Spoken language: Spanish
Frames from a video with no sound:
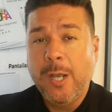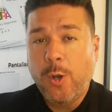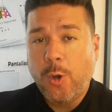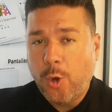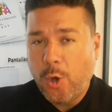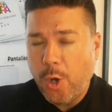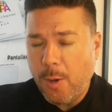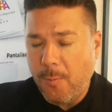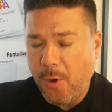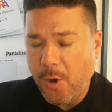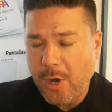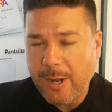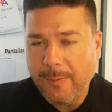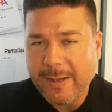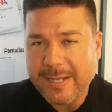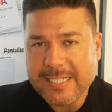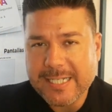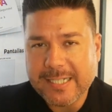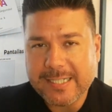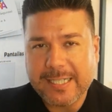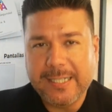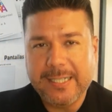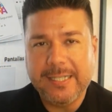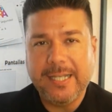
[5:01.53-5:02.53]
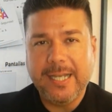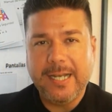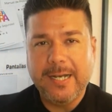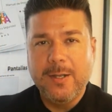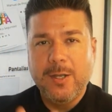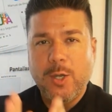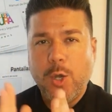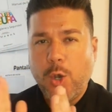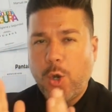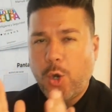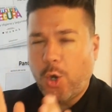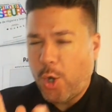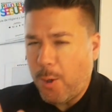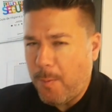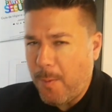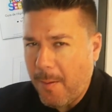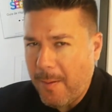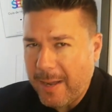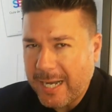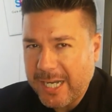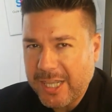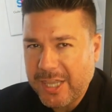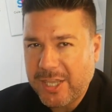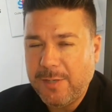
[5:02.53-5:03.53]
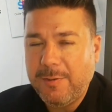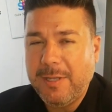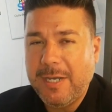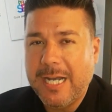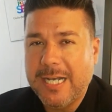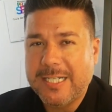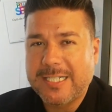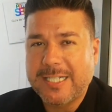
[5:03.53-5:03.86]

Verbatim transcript: cómo le vas a atender, cómo va a recibir el